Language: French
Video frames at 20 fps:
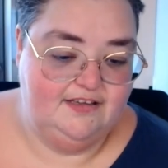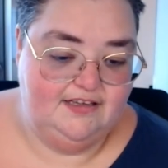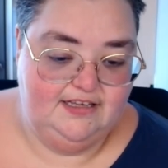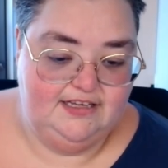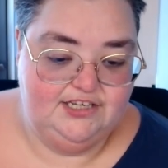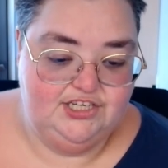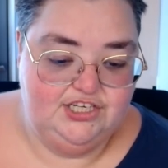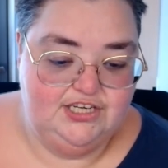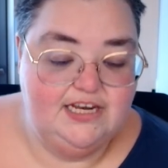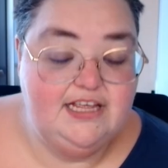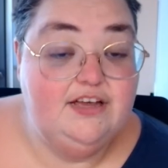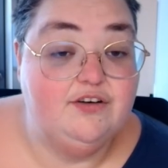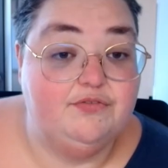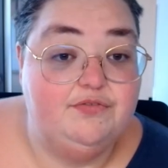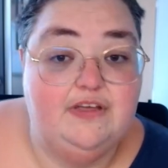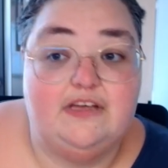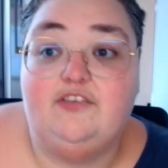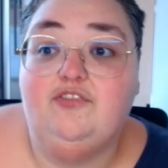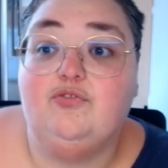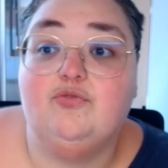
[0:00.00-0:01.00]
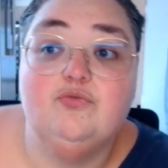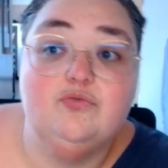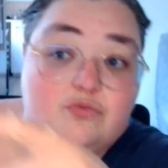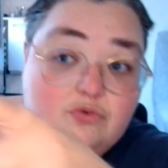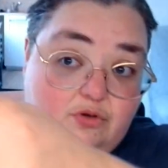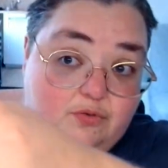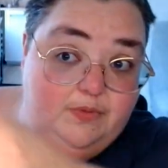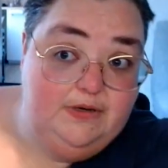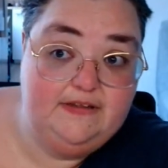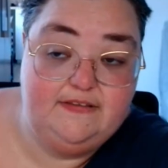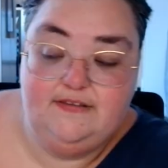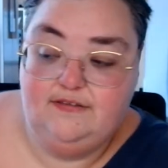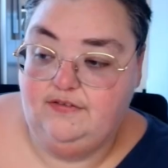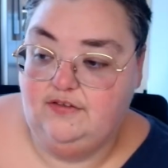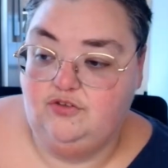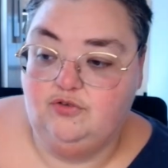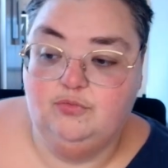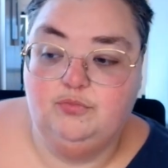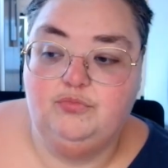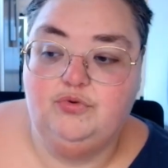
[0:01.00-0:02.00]
et je l'ai en version
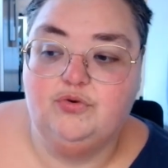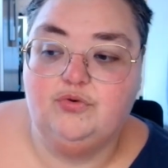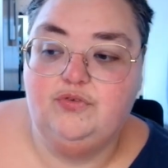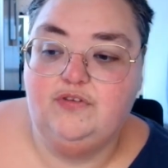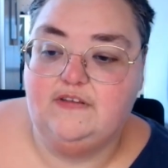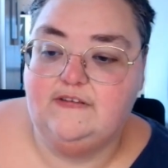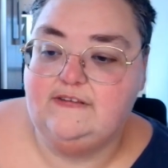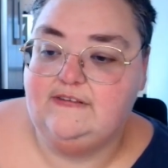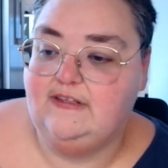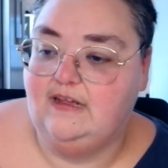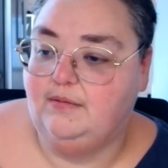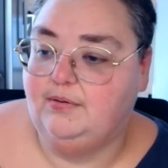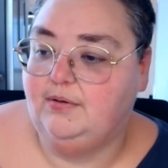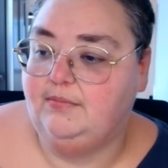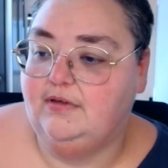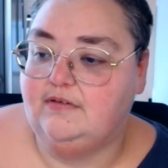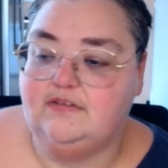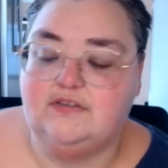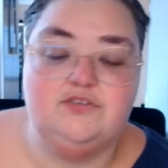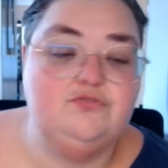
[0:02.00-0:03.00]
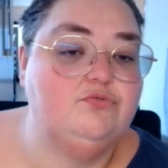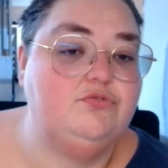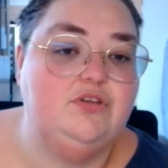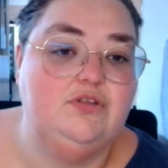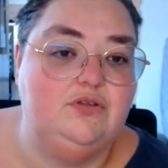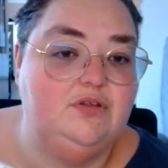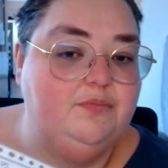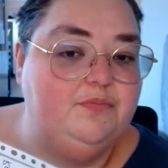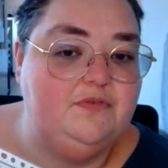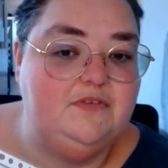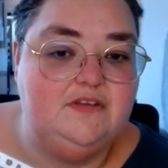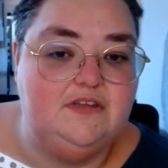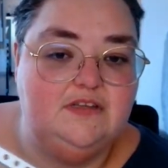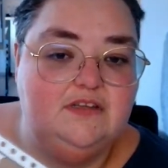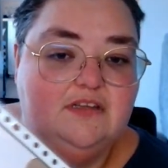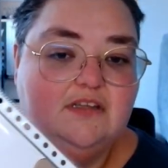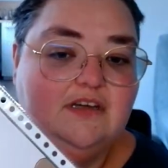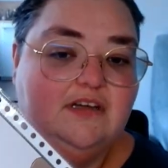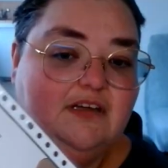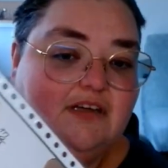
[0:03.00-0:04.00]
plastifiée sur mon bureau. Ça, c'était la première version. Il y a des
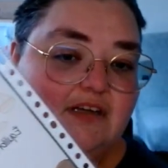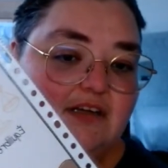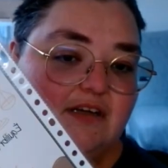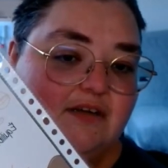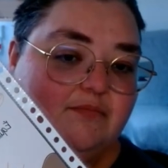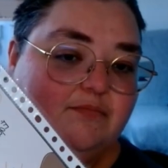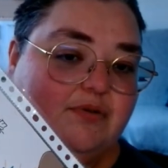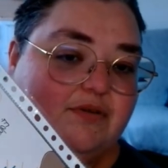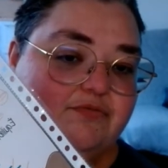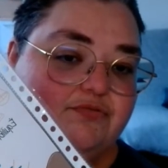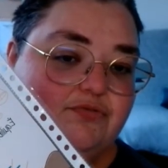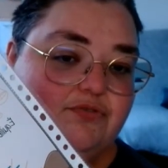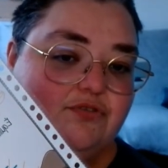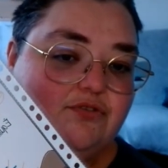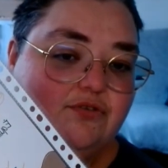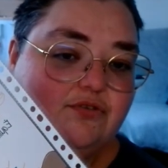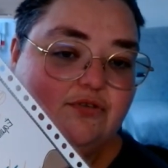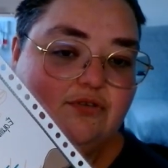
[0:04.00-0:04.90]
petits, bavouille